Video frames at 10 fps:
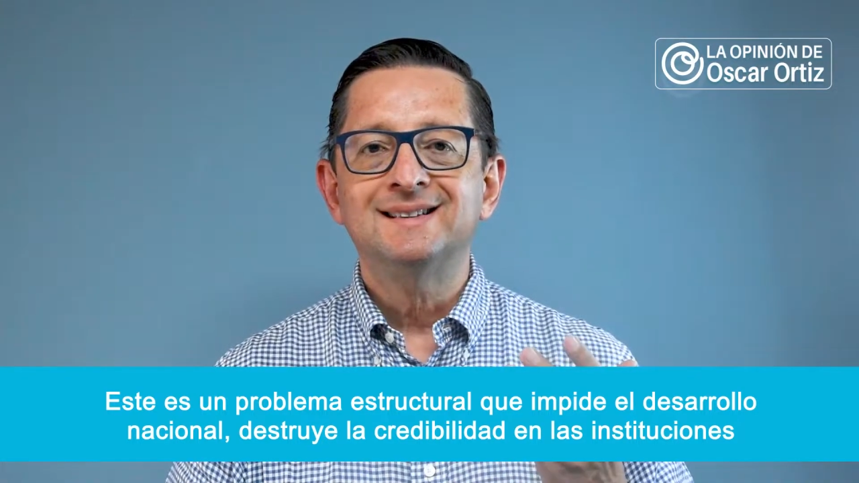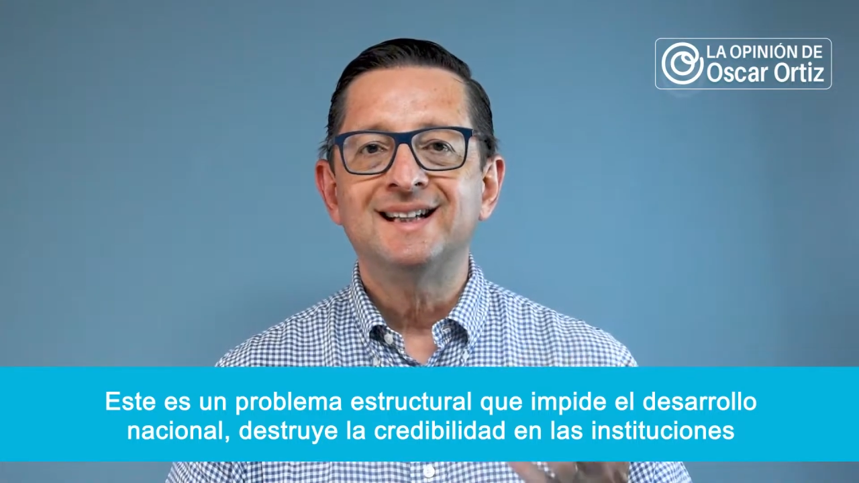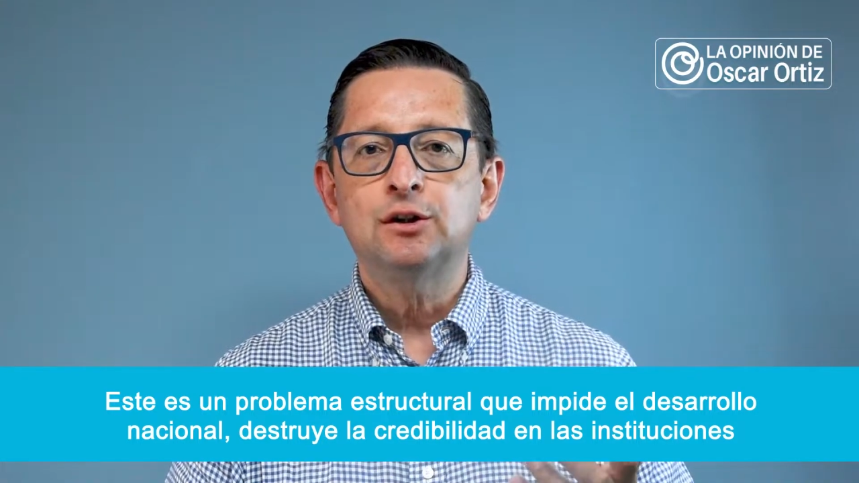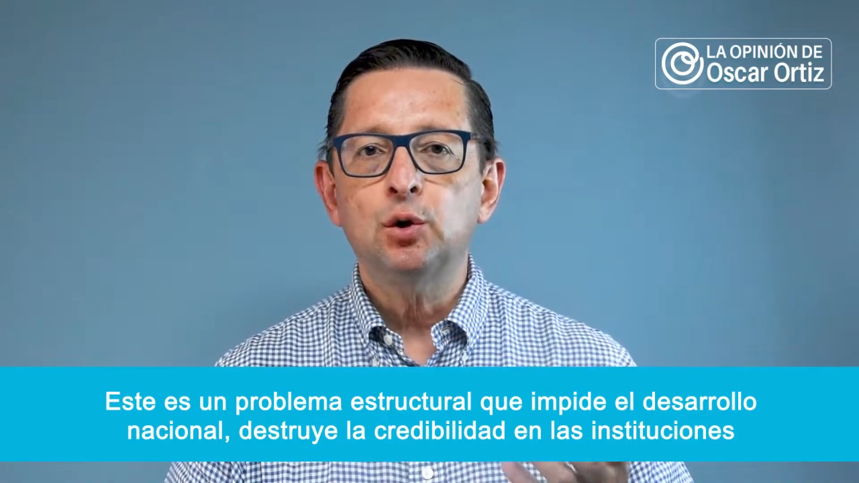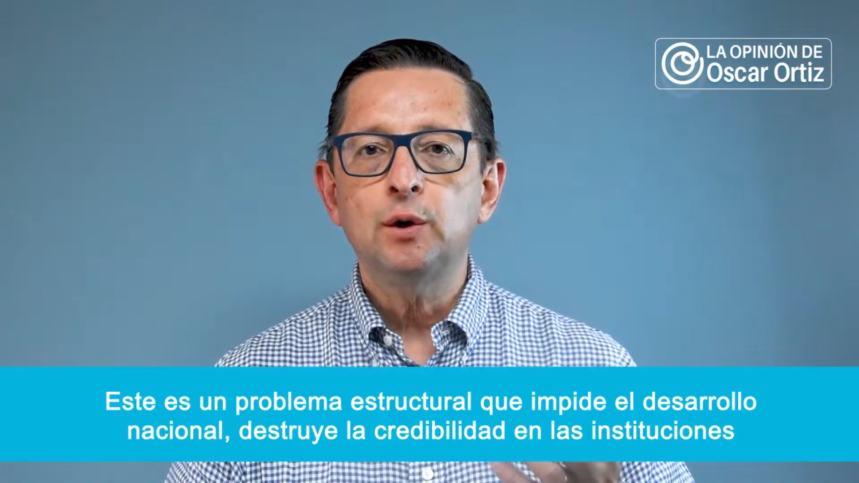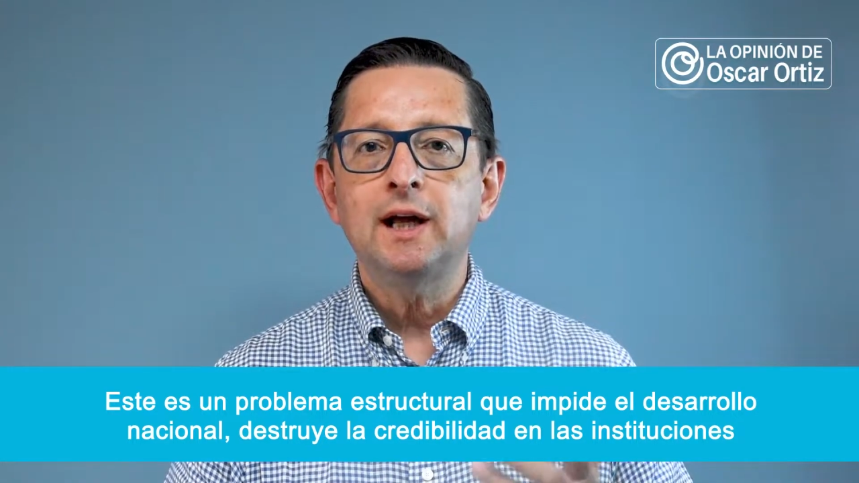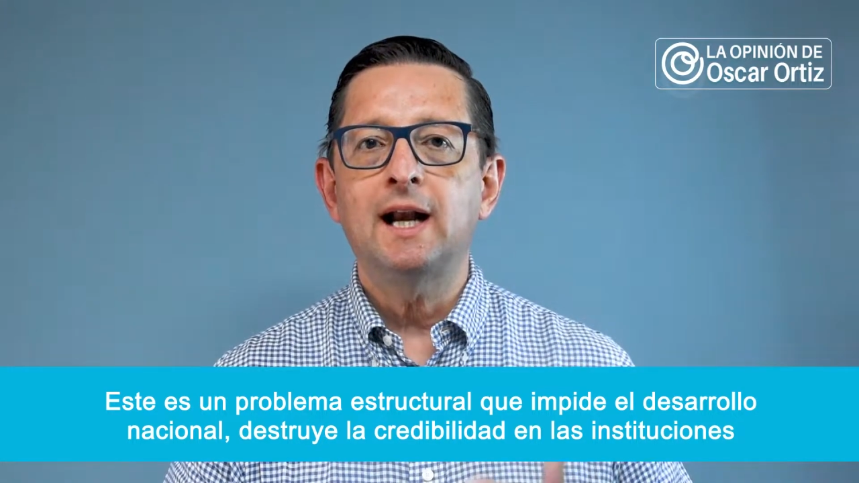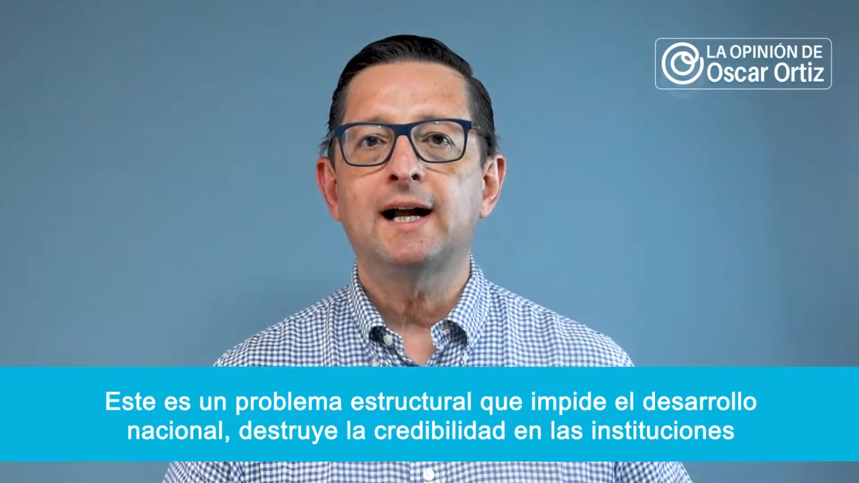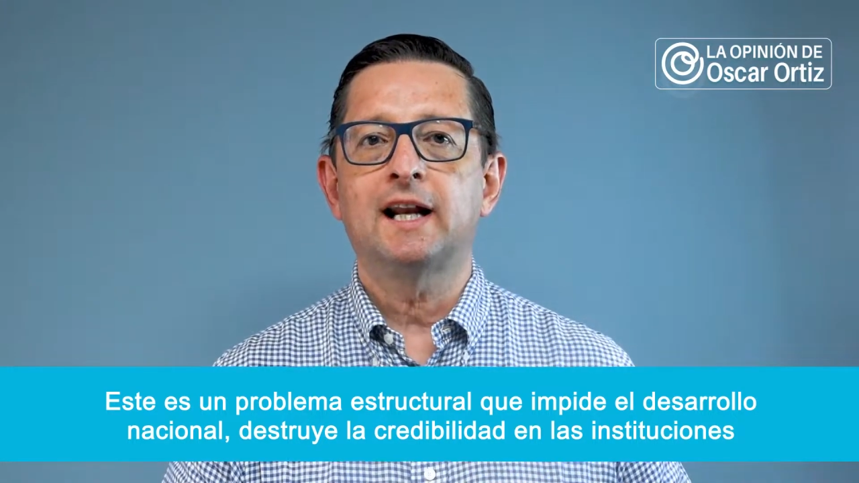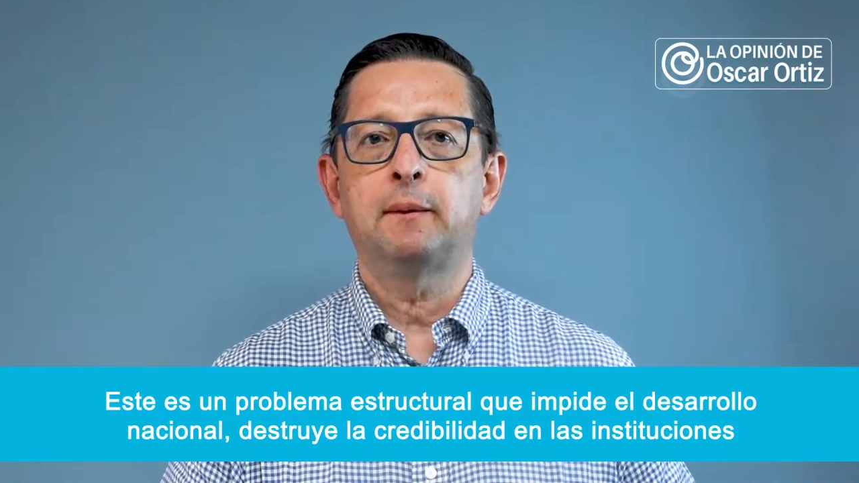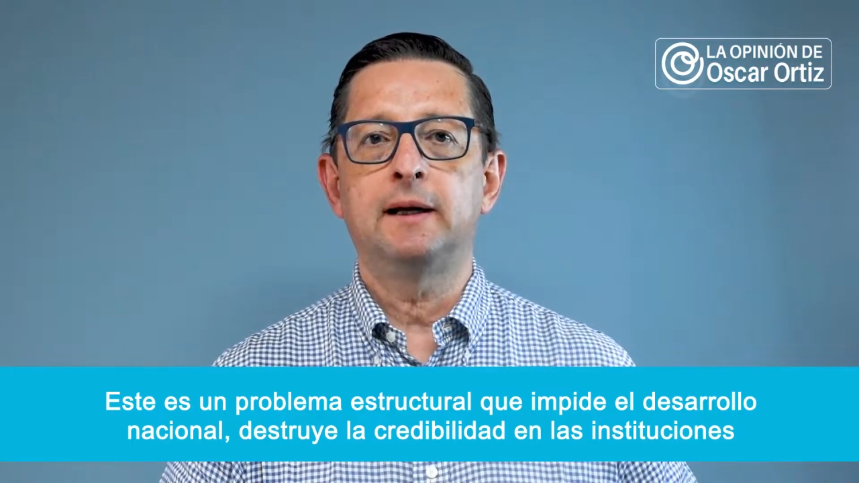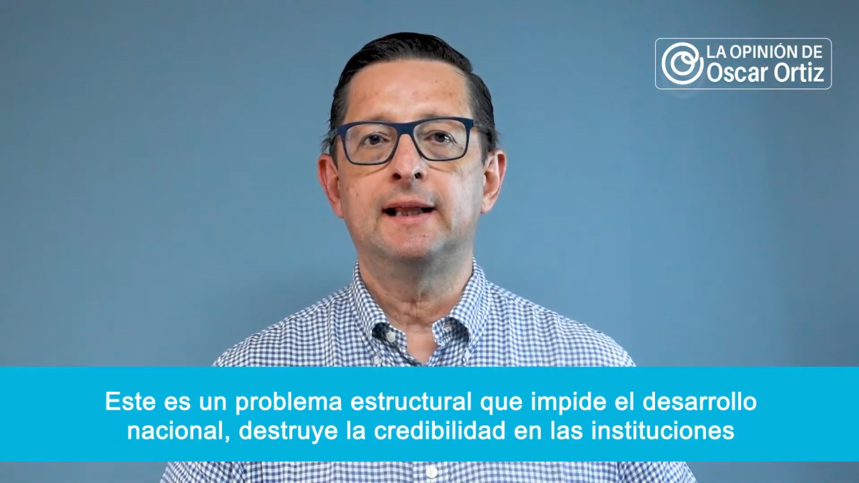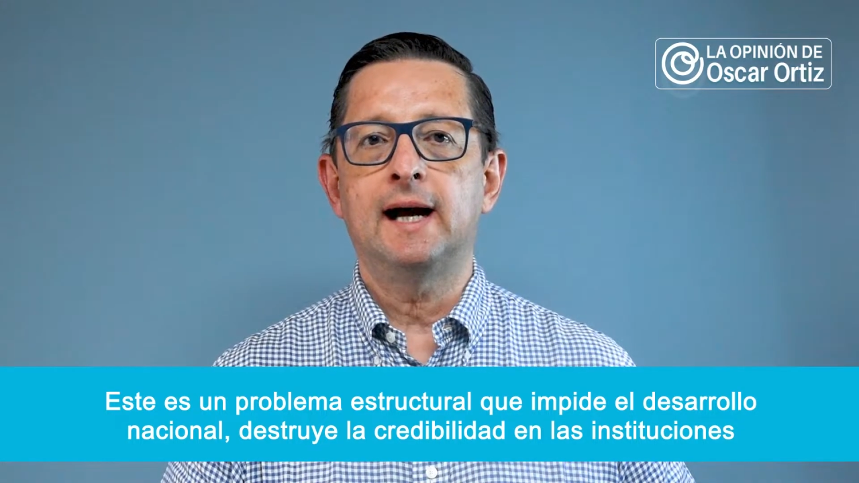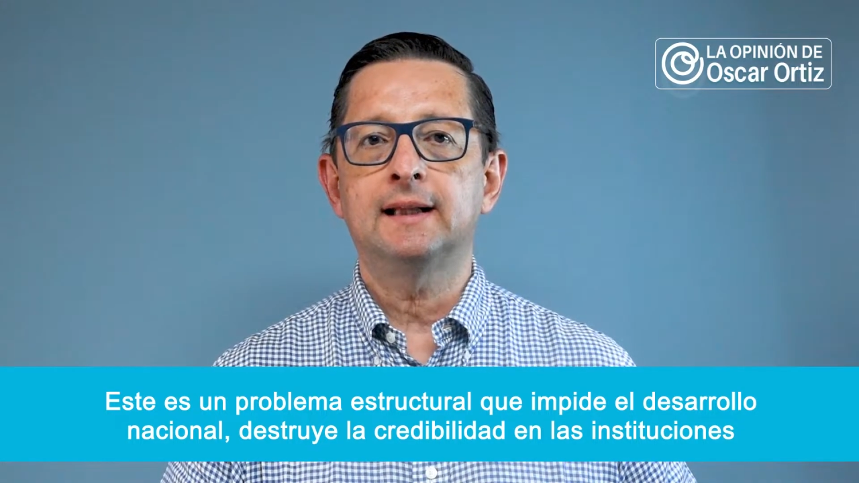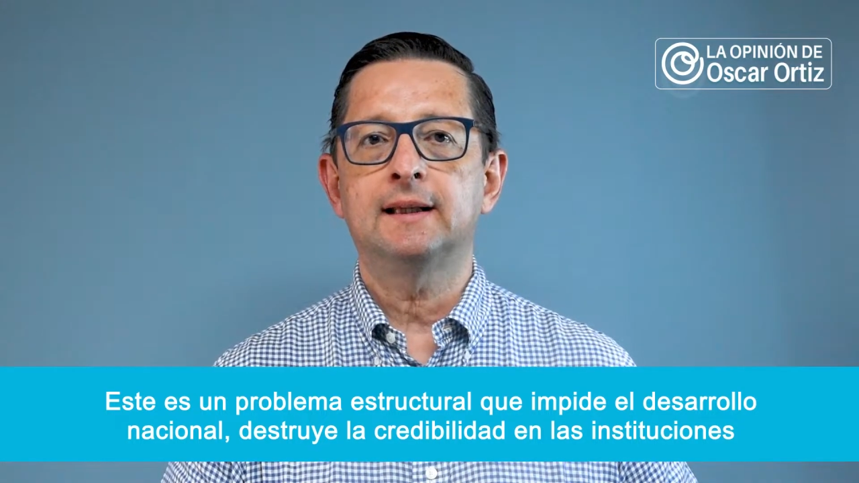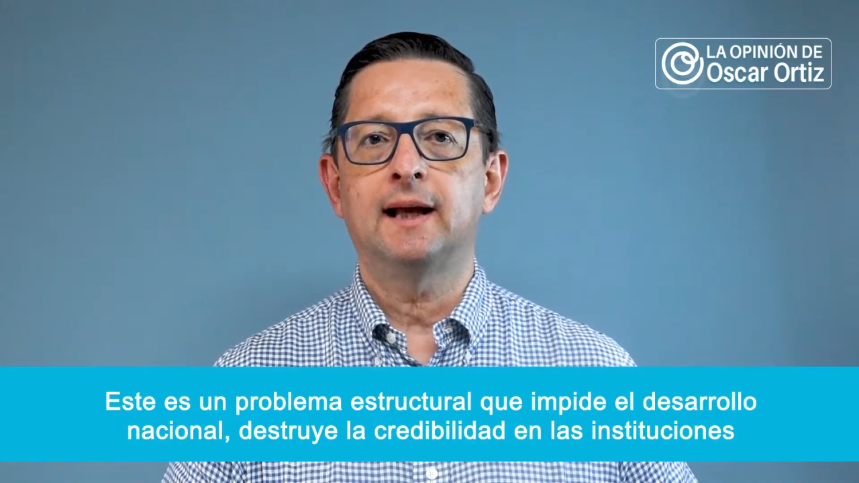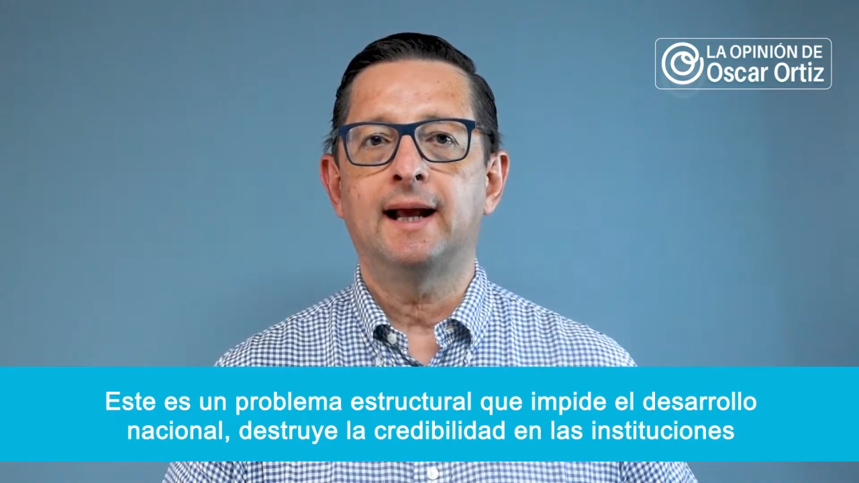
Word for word: destruye la credibilidad